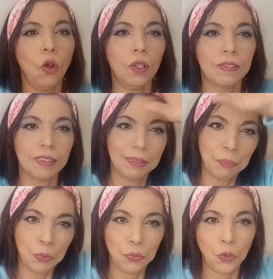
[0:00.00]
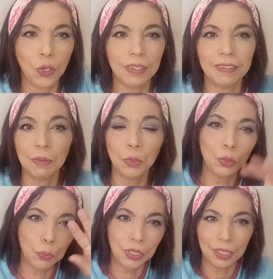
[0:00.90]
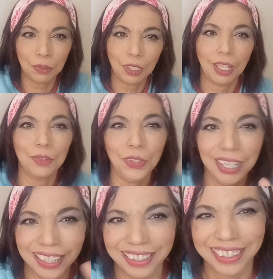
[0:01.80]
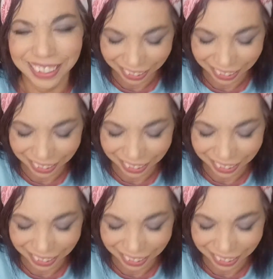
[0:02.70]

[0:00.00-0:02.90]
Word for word: rosa por fora, assim, muito bonito. Adorei.